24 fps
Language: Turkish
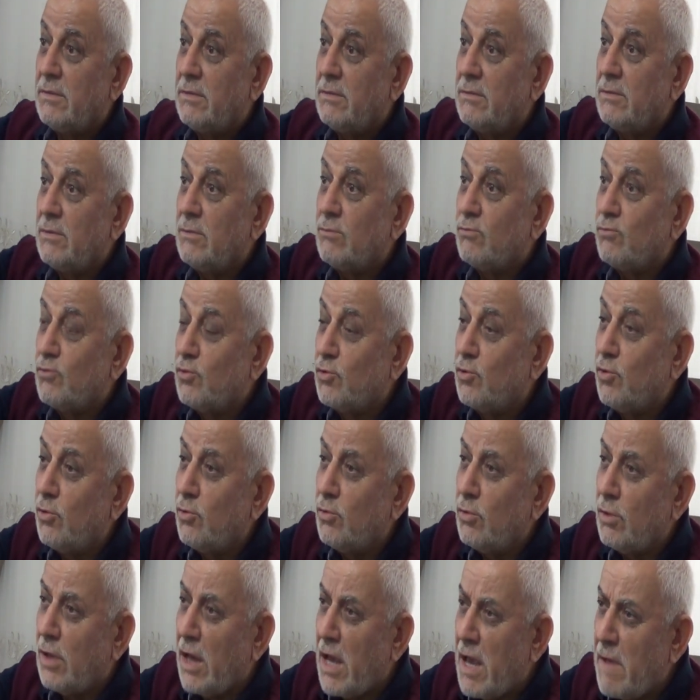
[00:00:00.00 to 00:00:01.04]
bütün
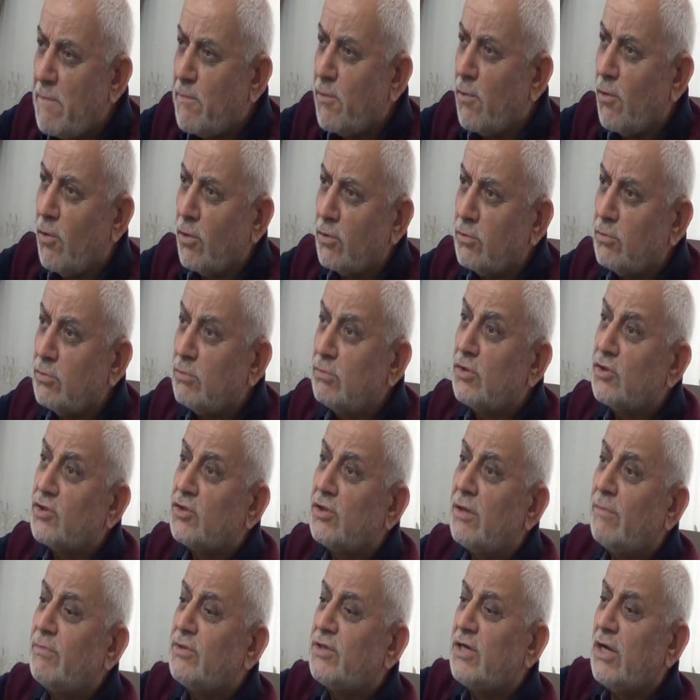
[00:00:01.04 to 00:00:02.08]
hep onun dışında
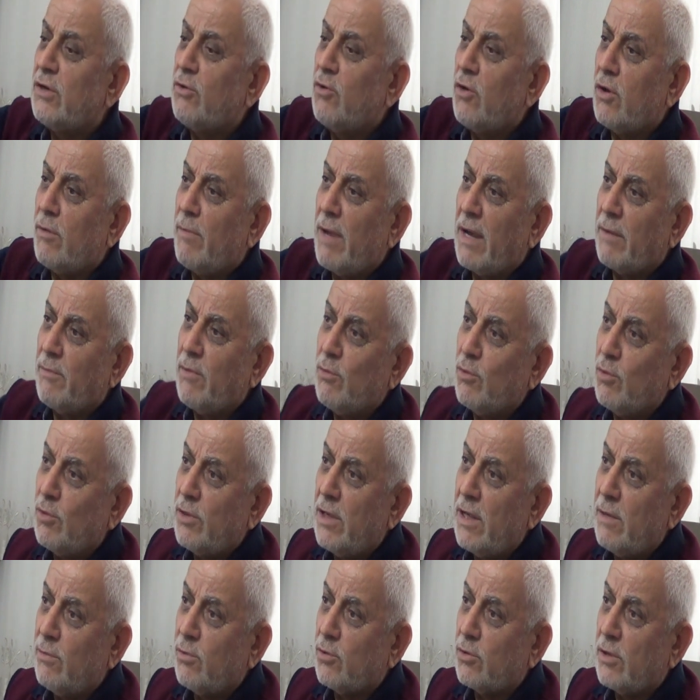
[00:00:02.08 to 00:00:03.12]
bir şey görmek mümkün değil
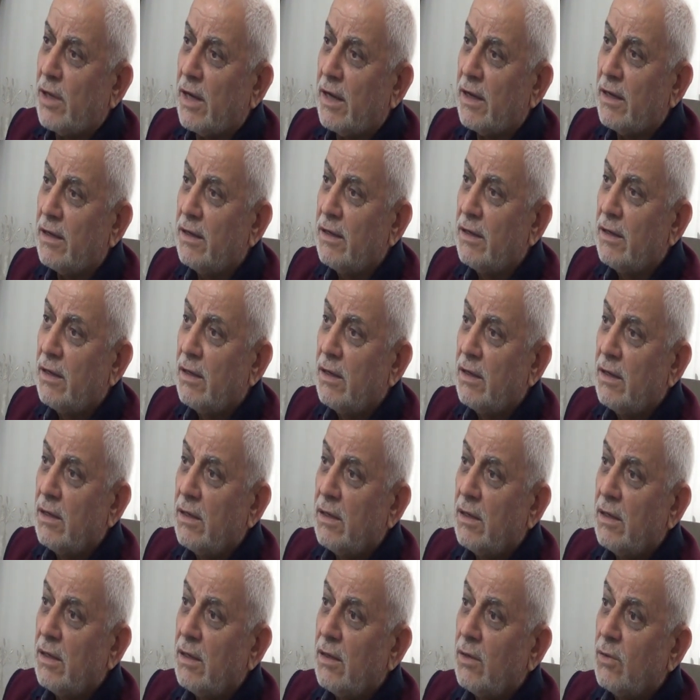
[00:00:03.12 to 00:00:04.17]
burada.
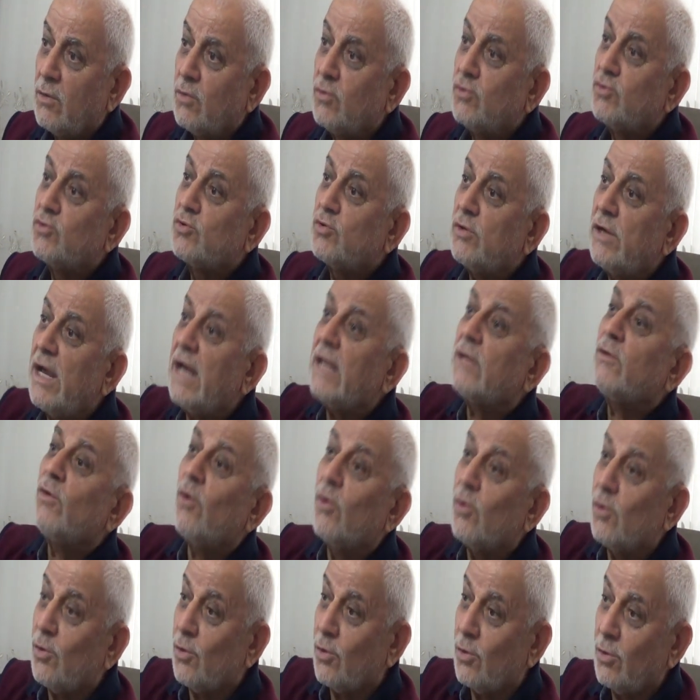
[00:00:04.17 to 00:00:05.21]
Unsuriyet
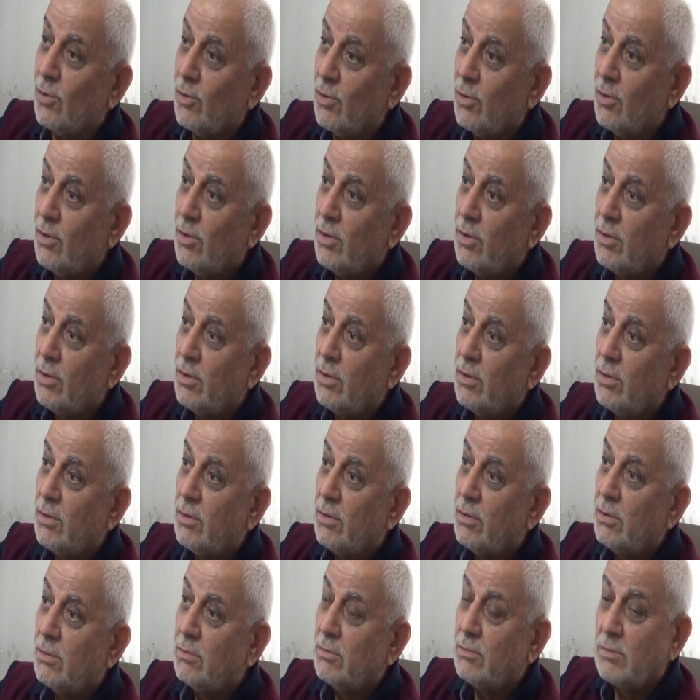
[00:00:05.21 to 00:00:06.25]
onun.
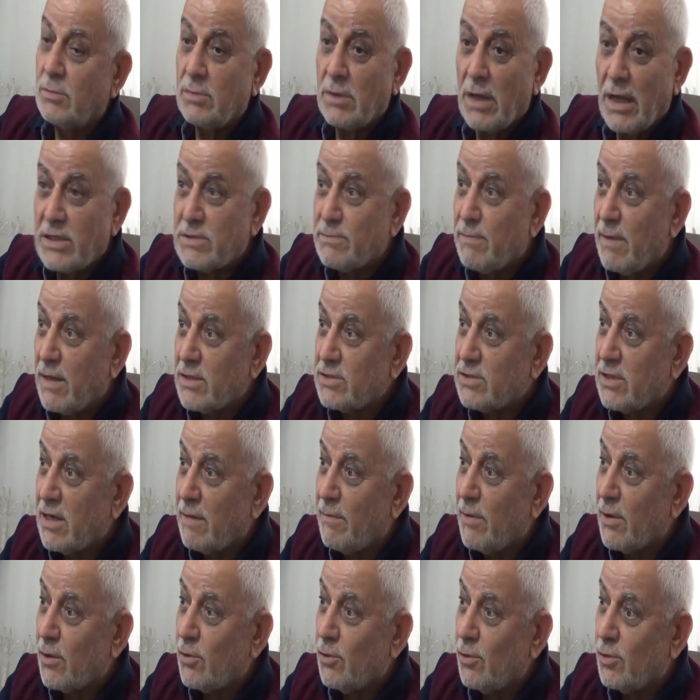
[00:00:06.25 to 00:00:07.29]
Esmasına
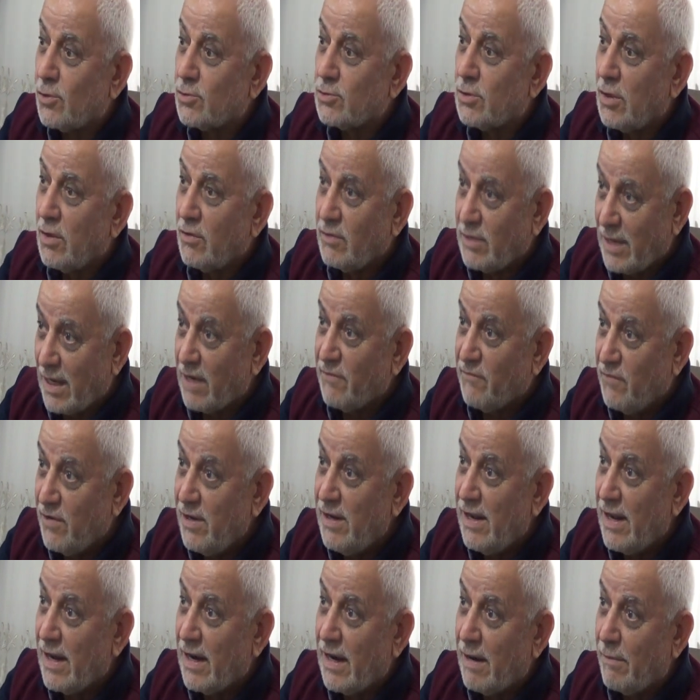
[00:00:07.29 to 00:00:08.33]
bakıyoruz. Yani
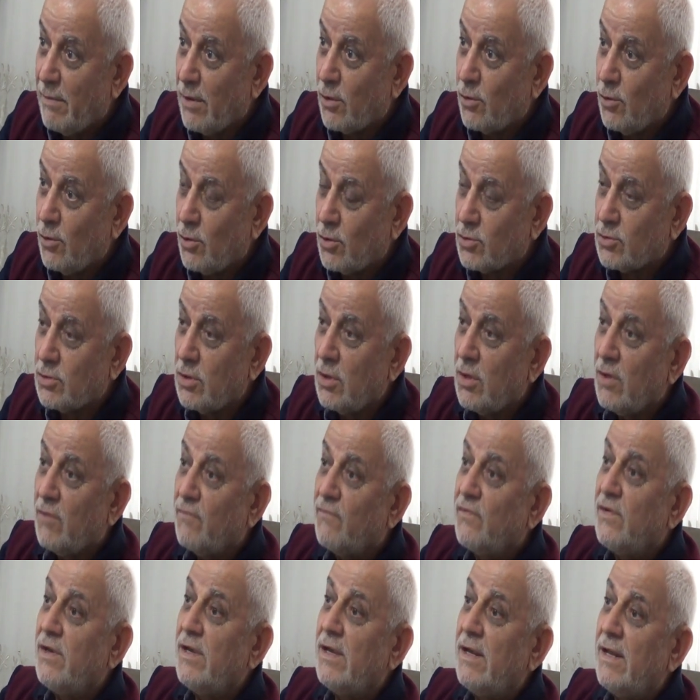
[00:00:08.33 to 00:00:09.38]
fiillerine bakıyoruz.
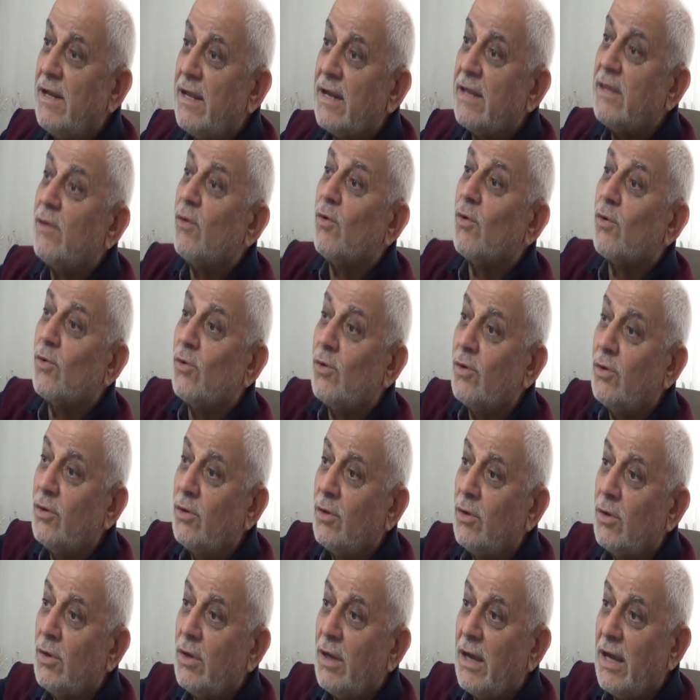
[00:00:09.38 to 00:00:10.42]
Fiilleri de onun.
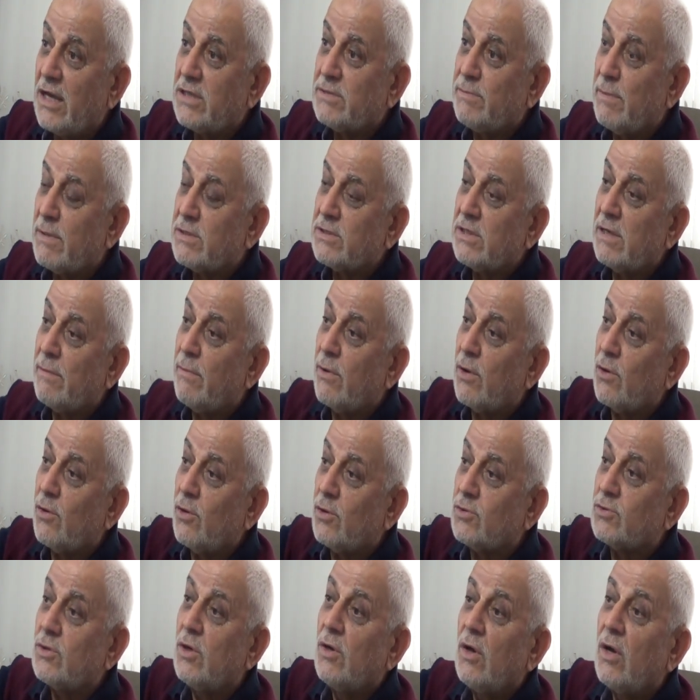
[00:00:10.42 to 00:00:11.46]
Esmasına bakıyoruz.
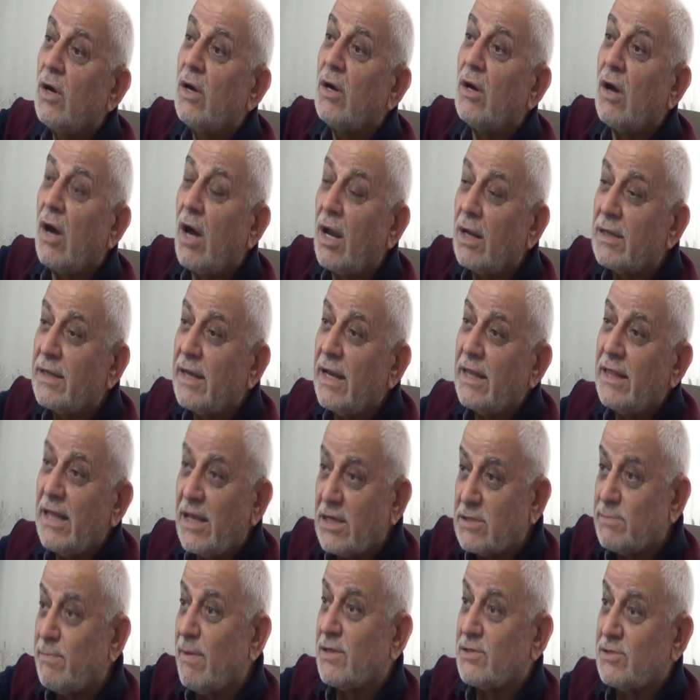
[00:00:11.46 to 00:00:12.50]
Halkiyet
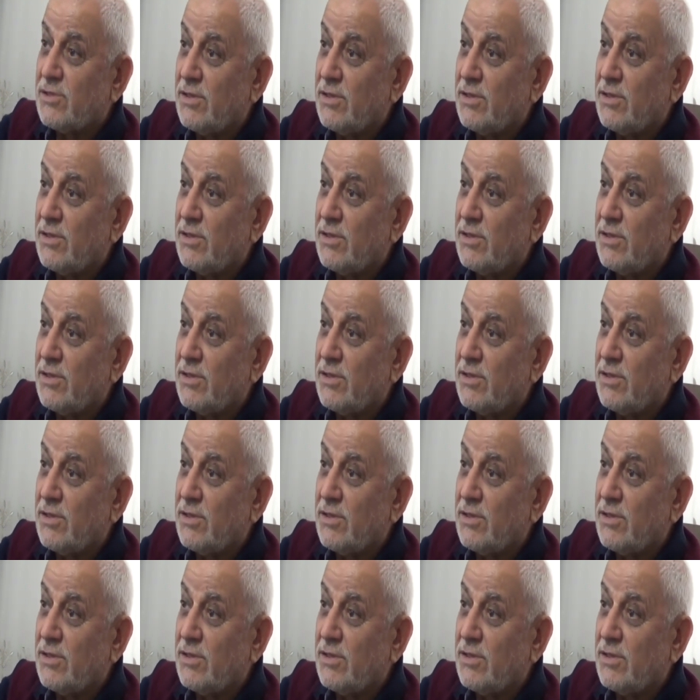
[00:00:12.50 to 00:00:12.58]
esması.